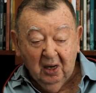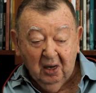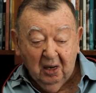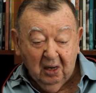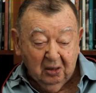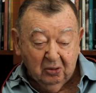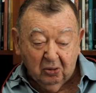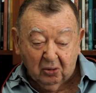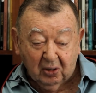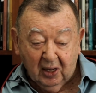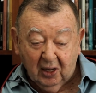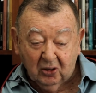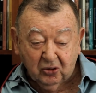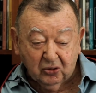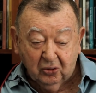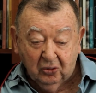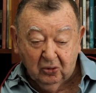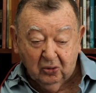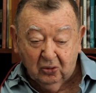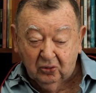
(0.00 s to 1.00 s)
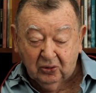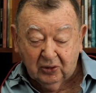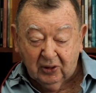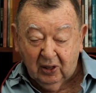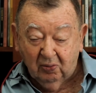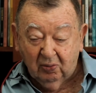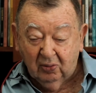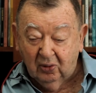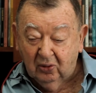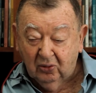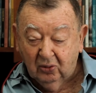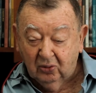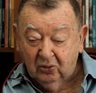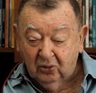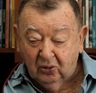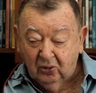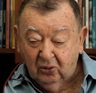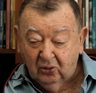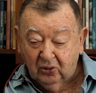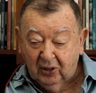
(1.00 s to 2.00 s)
e do resto tem, não,
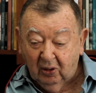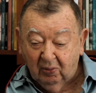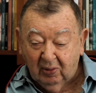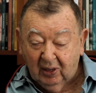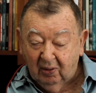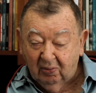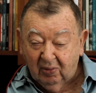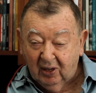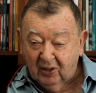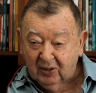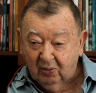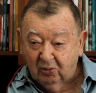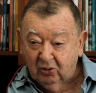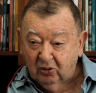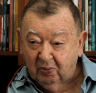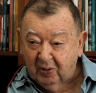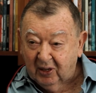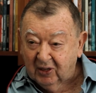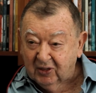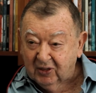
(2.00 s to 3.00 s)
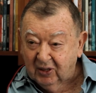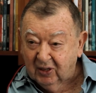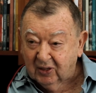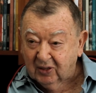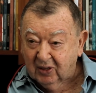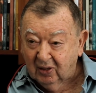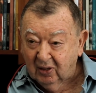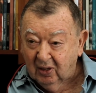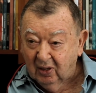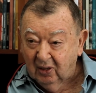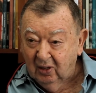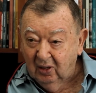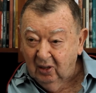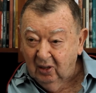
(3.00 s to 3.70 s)
não tem uma lembrança muito precisa, né?